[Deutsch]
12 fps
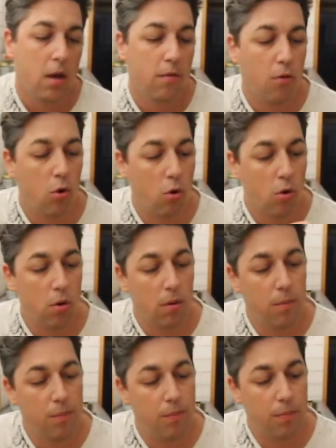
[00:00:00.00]
wo
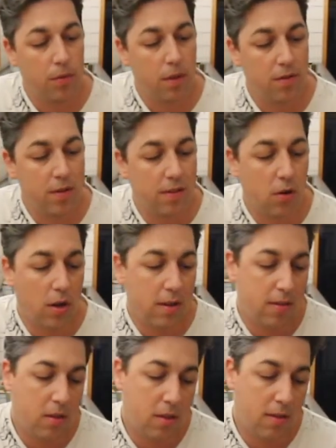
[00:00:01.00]
das ist so ein
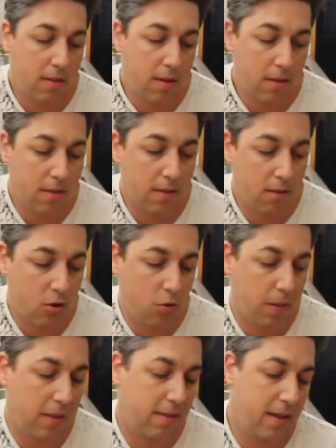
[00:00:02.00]
das
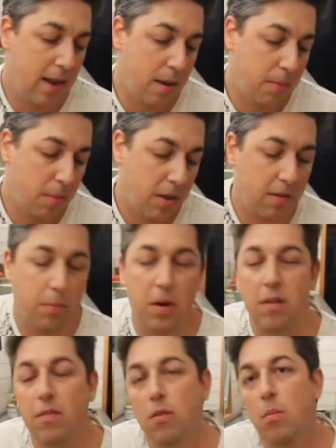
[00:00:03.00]
Spezielle beim
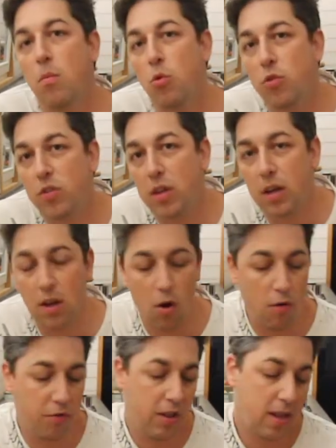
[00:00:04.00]
Espresso, man muss den
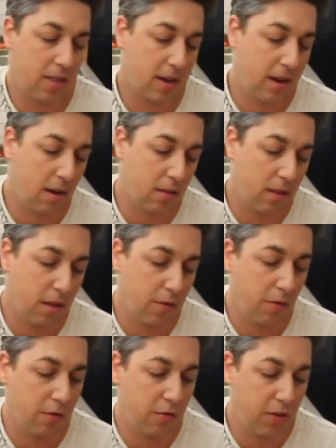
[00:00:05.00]
Kaffee dort
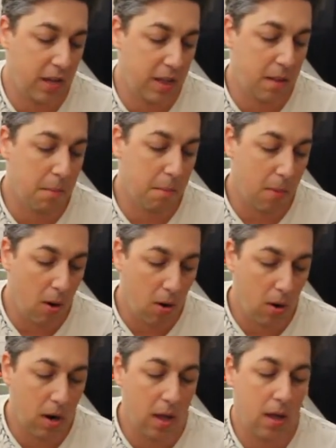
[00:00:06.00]
relativ fein
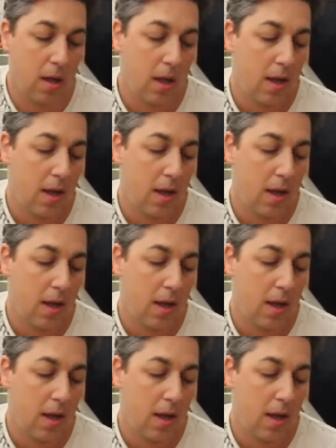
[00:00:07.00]
mahlen.